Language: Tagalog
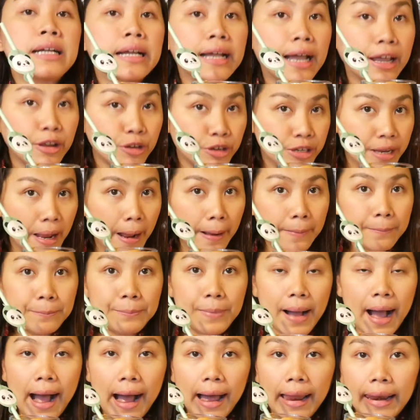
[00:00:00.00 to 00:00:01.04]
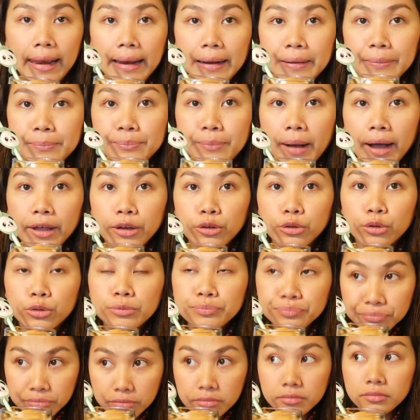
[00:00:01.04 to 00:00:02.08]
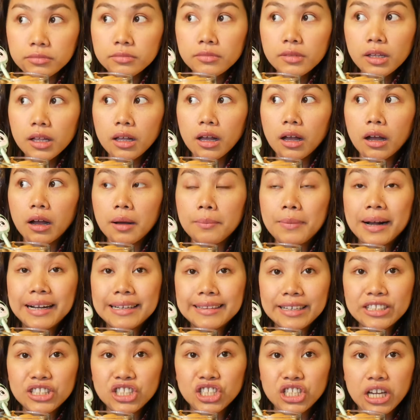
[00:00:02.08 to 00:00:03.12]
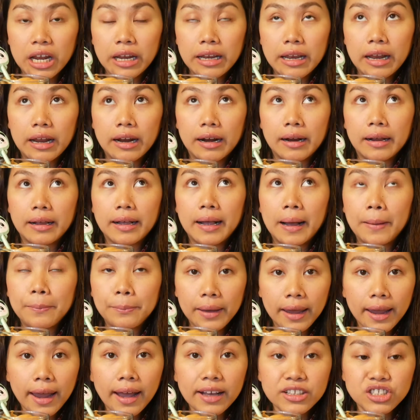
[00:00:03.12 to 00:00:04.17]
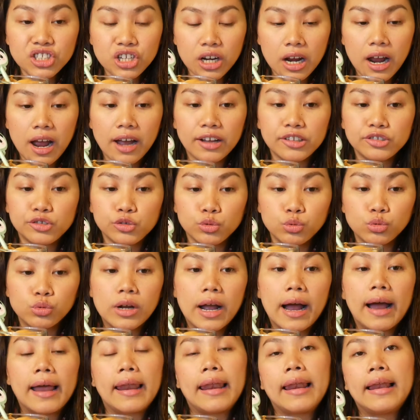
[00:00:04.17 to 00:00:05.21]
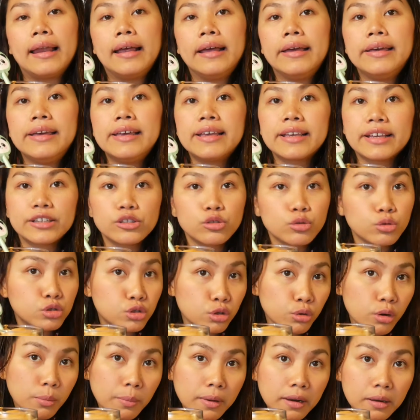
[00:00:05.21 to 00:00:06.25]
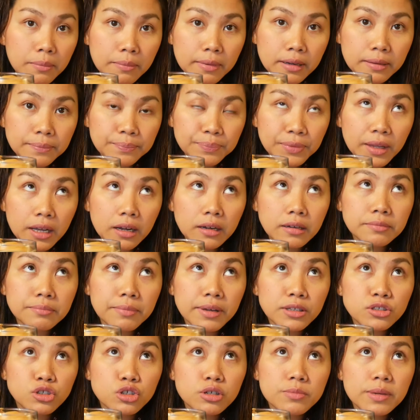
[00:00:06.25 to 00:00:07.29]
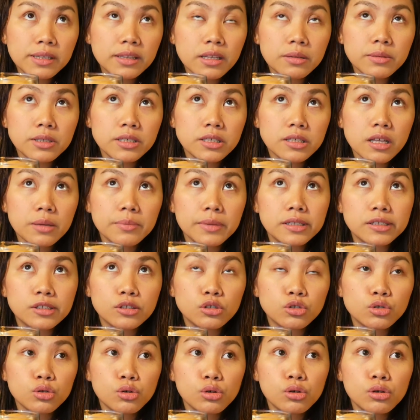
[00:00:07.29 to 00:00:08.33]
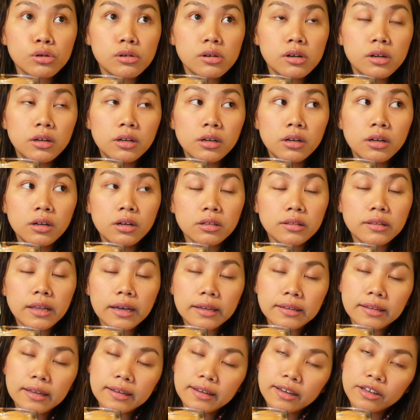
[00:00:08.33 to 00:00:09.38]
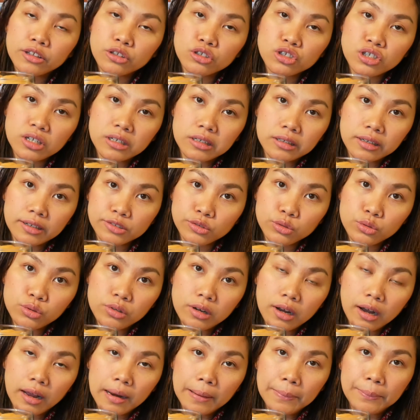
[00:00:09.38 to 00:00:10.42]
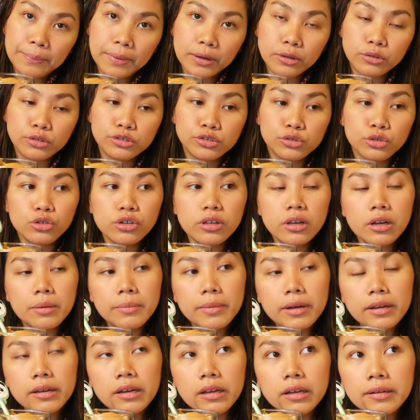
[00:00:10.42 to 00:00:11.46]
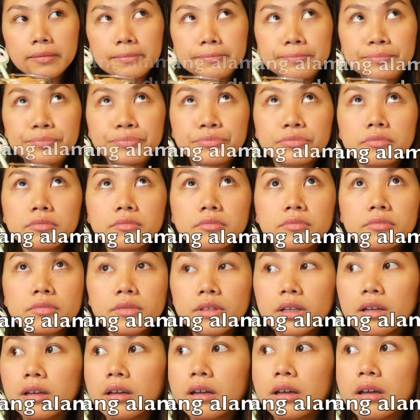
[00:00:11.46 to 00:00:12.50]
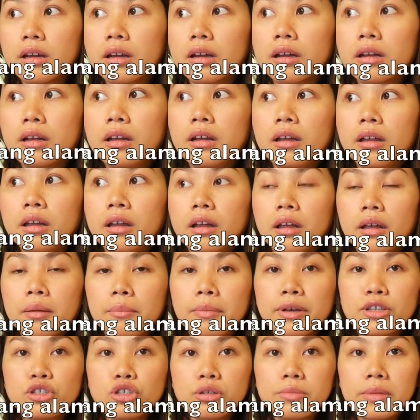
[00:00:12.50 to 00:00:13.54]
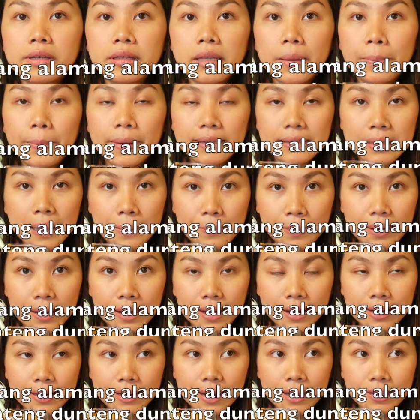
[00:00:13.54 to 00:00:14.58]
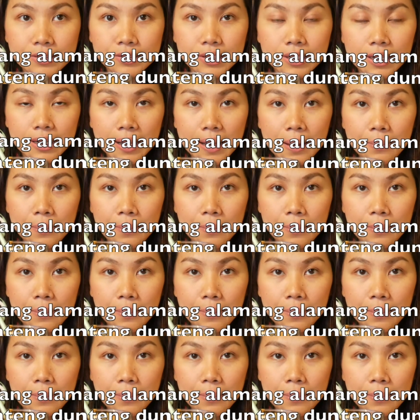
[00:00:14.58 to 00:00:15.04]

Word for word: Kayo na ang bahalang paano uh, ah, magtansya ng kape at saka asukal. Kasi gusto naman ng, ng medyo matamis-tamis, so dadagan niyo siya ng asukal. Gusto niyo naman ng uh, medyo matapang-tapang ang lasa ng